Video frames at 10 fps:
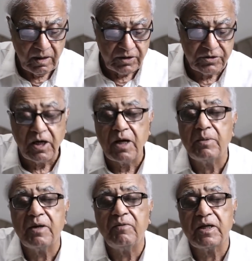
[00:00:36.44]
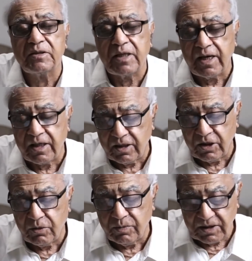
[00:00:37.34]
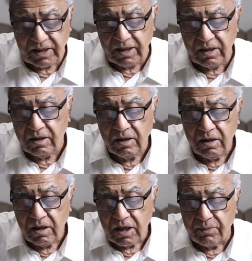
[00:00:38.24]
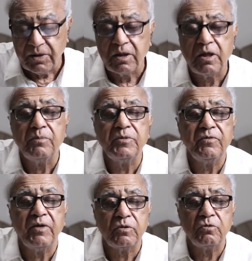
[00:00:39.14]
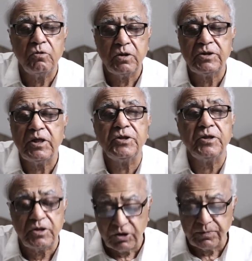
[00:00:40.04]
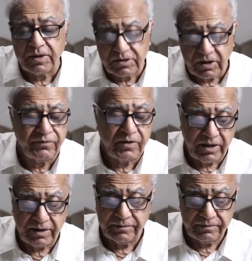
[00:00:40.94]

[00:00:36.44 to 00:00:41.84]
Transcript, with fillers: इस तरह अपना वक्त ज़ाया करने के बजाय अपने कीमती वक्त को किसी अच्छी चीज़ पर सर्फ करें